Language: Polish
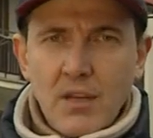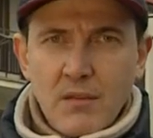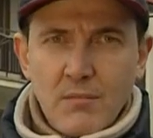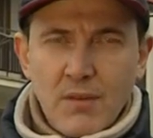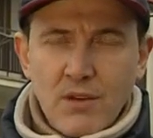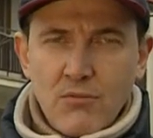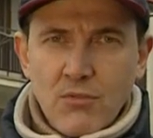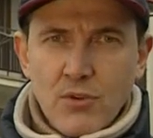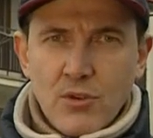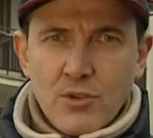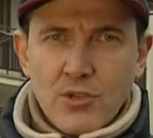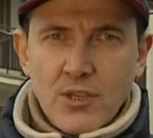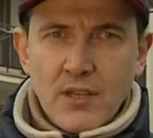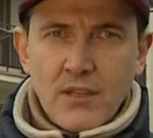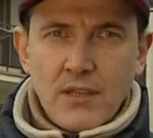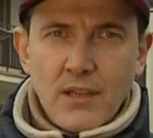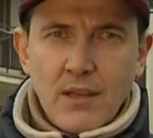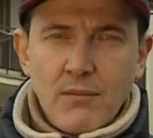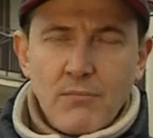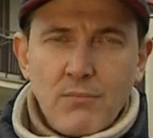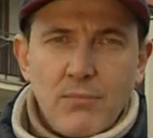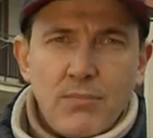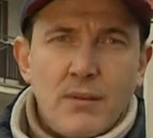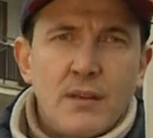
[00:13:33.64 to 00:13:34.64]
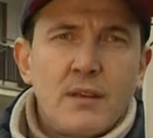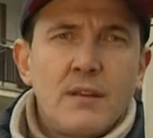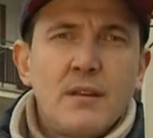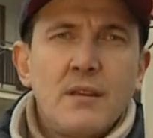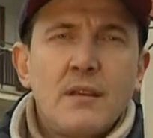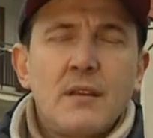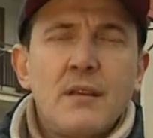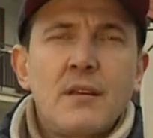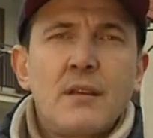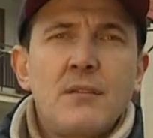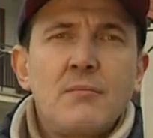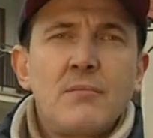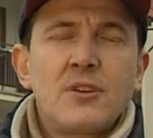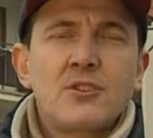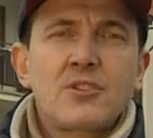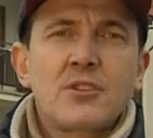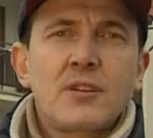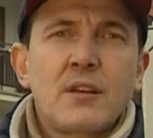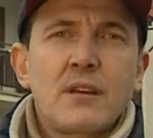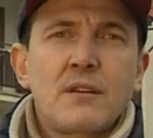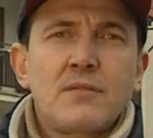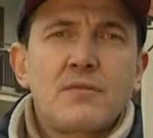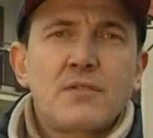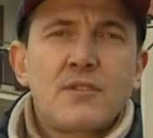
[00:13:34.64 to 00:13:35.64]
Małgorzata B.
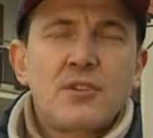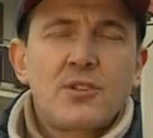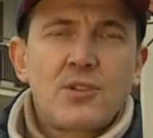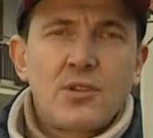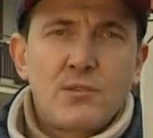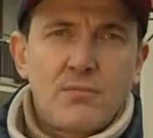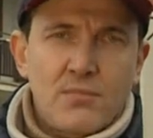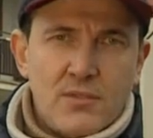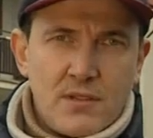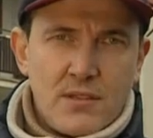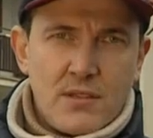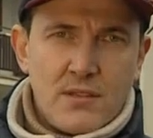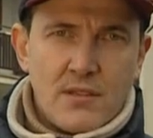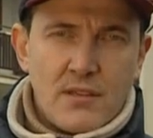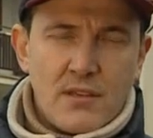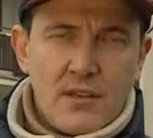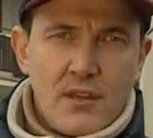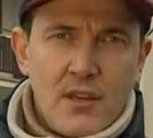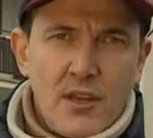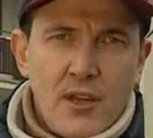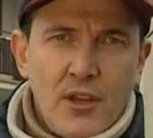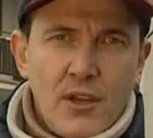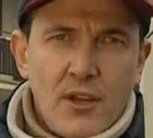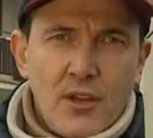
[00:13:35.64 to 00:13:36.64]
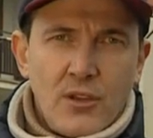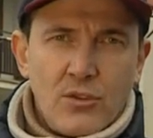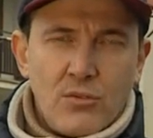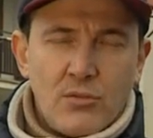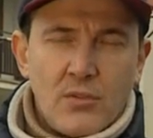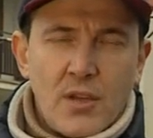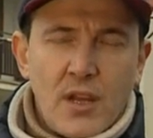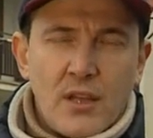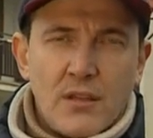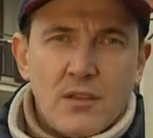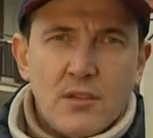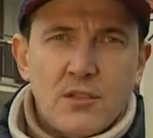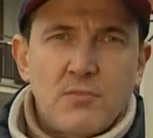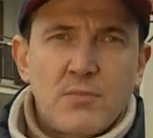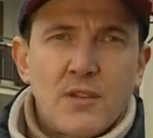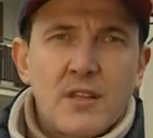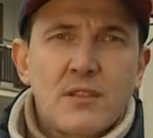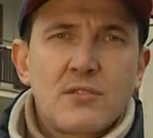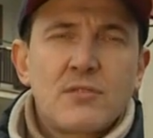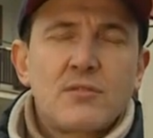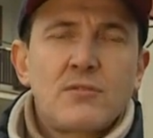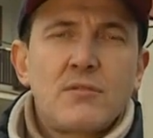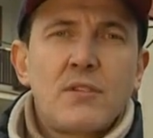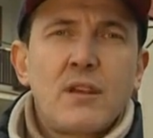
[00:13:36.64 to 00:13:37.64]
mieszka w Trzebnicy. Tutaj też
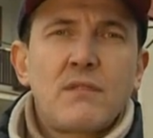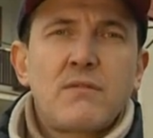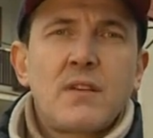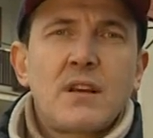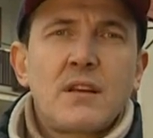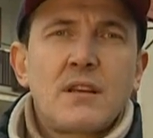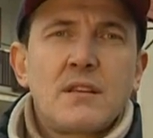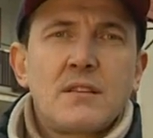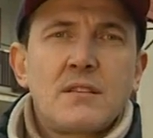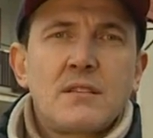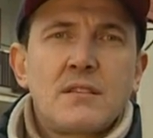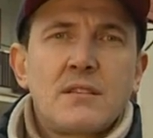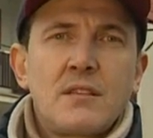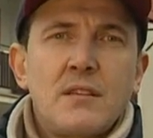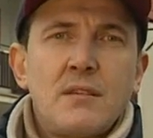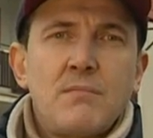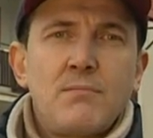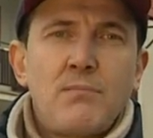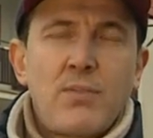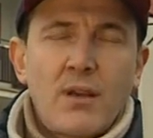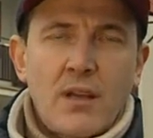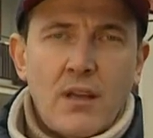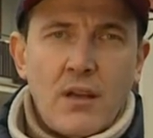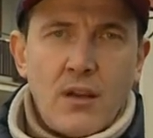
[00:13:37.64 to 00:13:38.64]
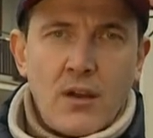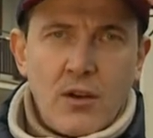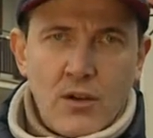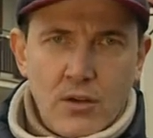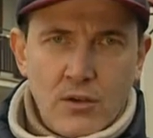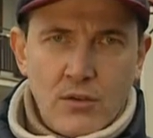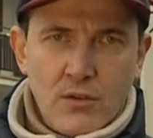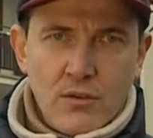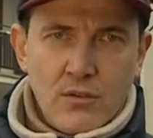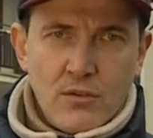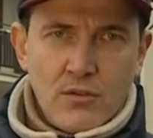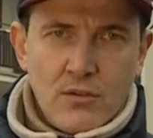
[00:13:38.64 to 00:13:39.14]
pracuje w agencji PKO.